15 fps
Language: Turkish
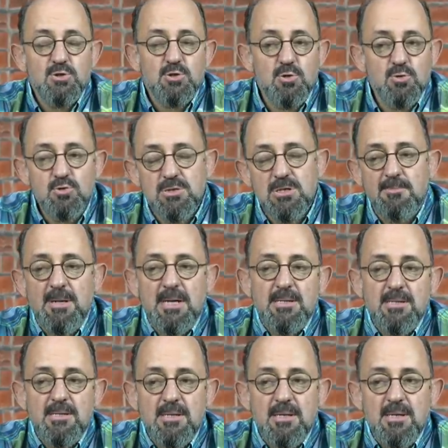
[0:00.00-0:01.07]
Çoğu
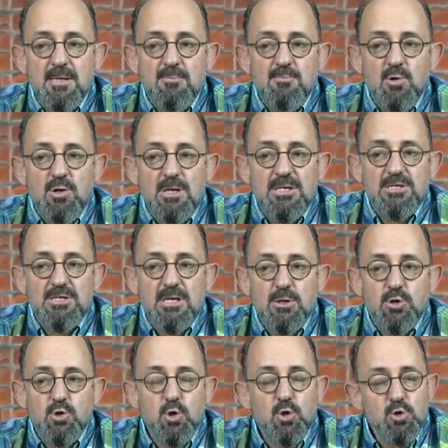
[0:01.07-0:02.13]
zaman Öyle işte
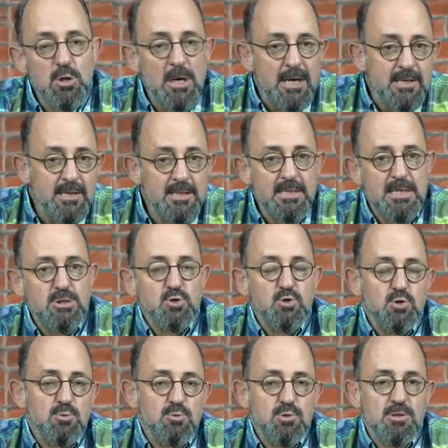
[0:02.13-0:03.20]
kötü arkadaş
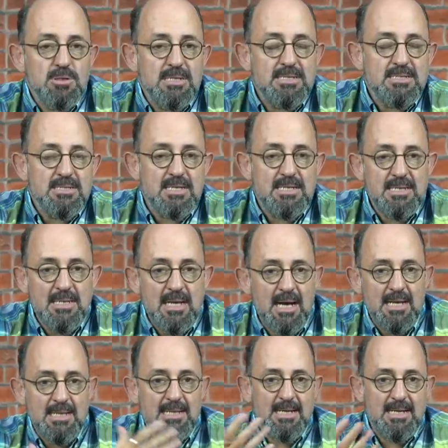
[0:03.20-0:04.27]
grubunun insanı ne
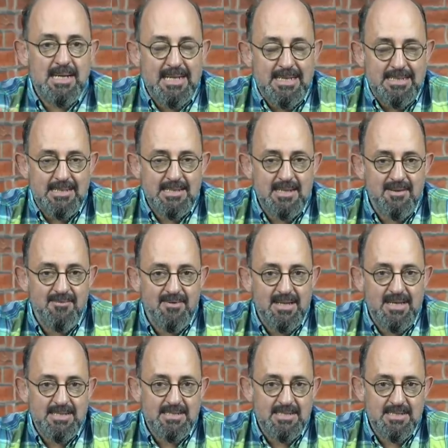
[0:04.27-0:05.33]
hallere getirdiği
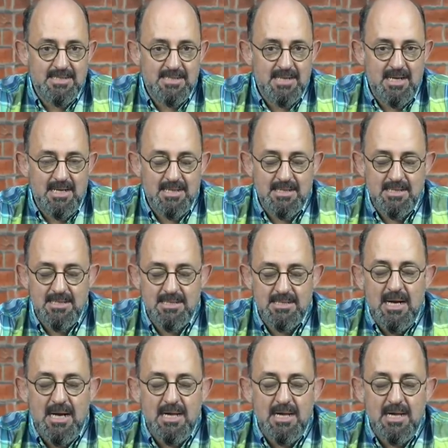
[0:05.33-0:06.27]
falan sık sık anlatılır.